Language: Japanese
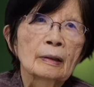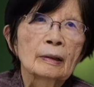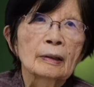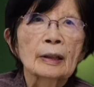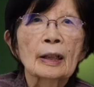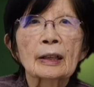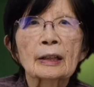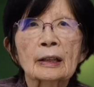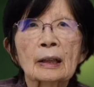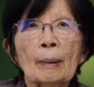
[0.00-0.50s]

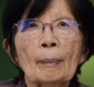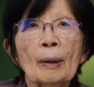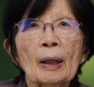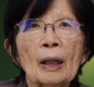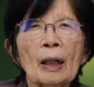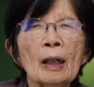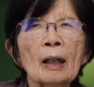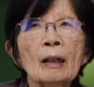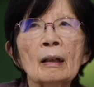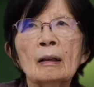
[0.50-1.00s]
イエス様
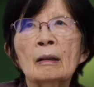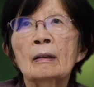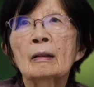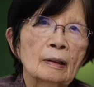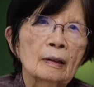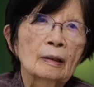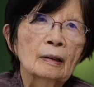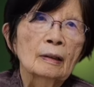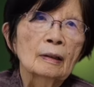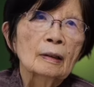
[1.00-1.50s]
が、
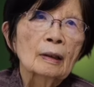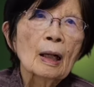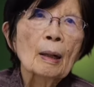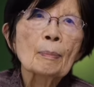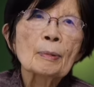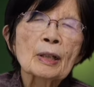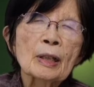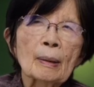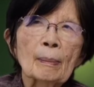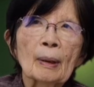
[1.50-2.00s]

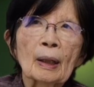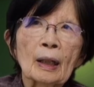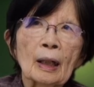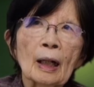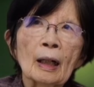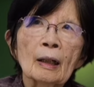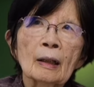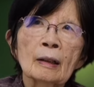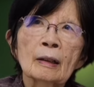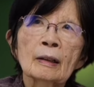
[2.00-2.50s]
神様
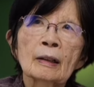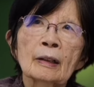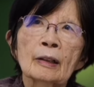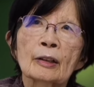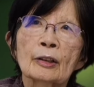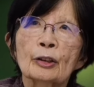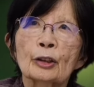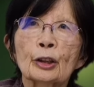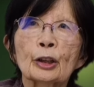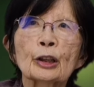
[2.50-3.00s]
が
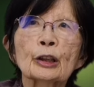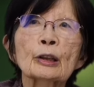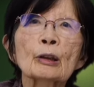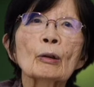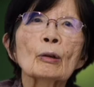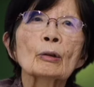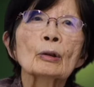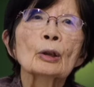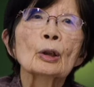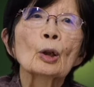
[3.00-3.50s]
地
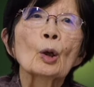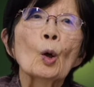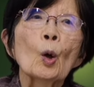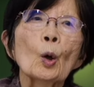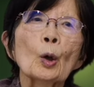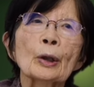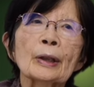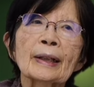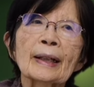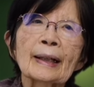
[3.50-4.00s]
上に
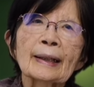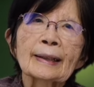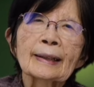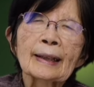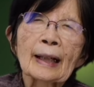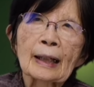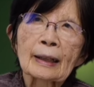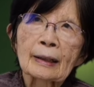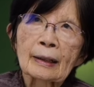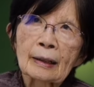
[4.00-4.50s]
おいでに
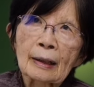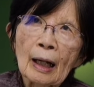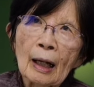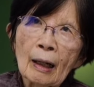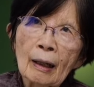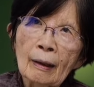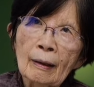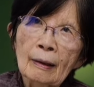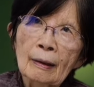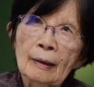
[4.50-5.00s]
なっ
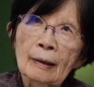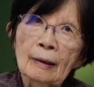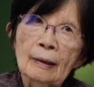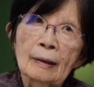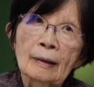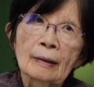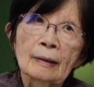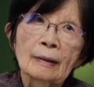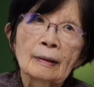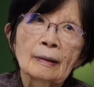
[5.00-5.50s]
た。
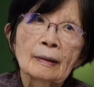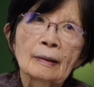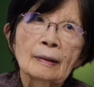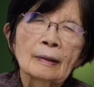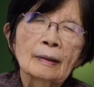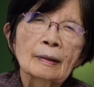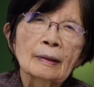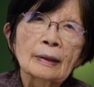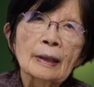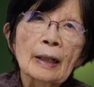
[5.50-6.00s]

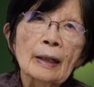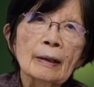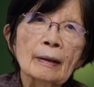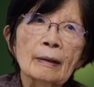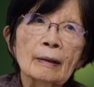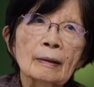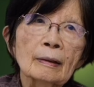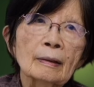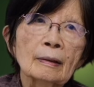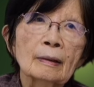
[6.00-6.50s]

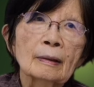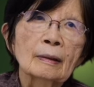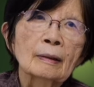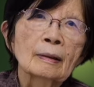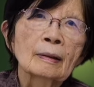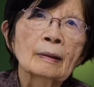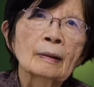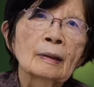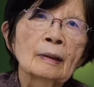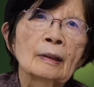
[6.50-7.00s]
で、
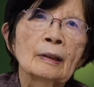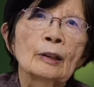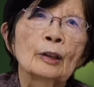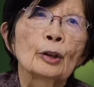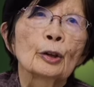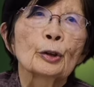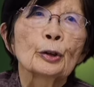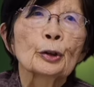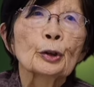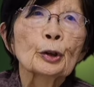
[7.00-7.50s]

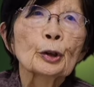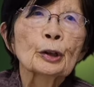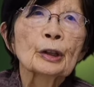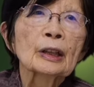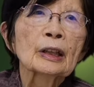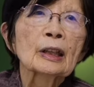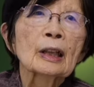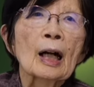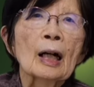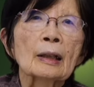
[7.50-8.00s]
十
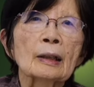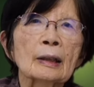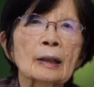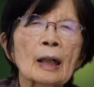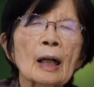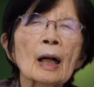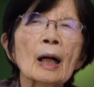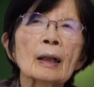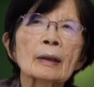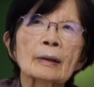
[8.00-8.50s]
字架に
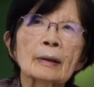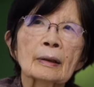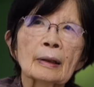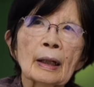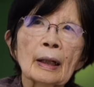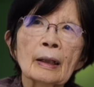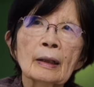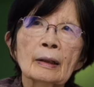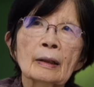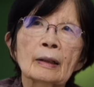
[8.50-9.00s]
かかっ
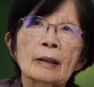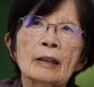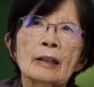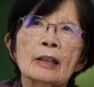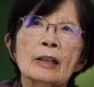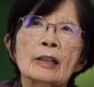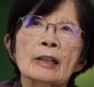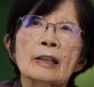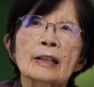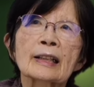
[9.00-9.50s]
て
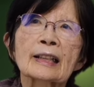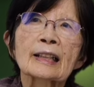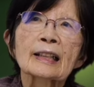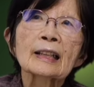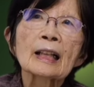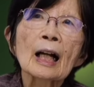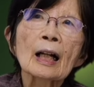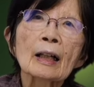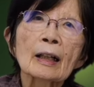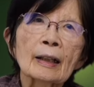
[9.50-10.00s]

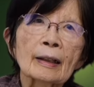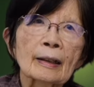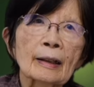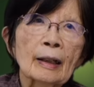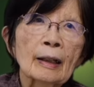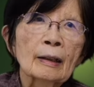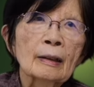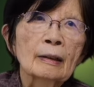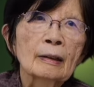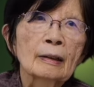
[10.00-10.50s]
死なれ
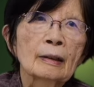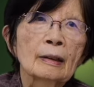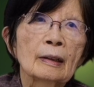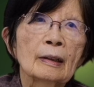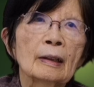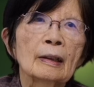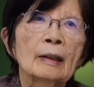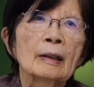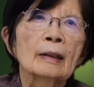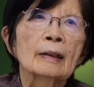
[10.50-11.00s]
て
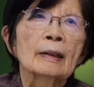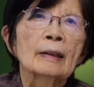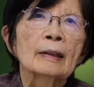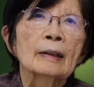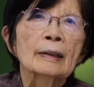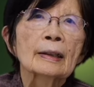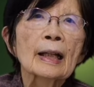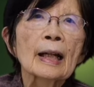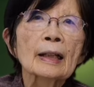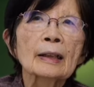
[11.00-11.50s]

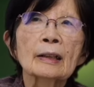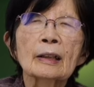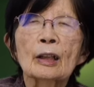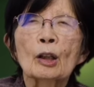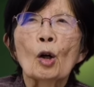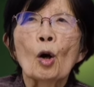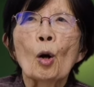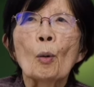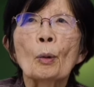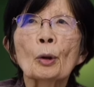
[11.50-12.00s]
天
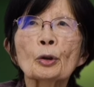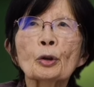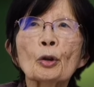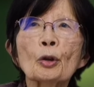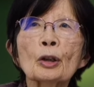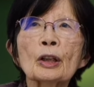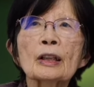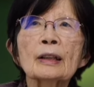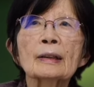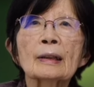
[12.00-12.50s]
にお
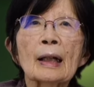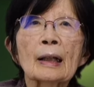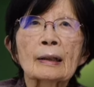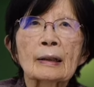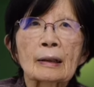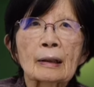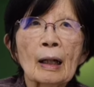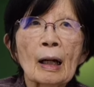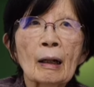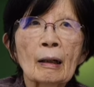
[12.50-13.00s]
戻りになっ
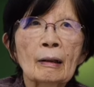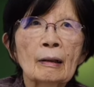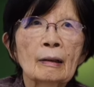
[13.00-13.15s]
た。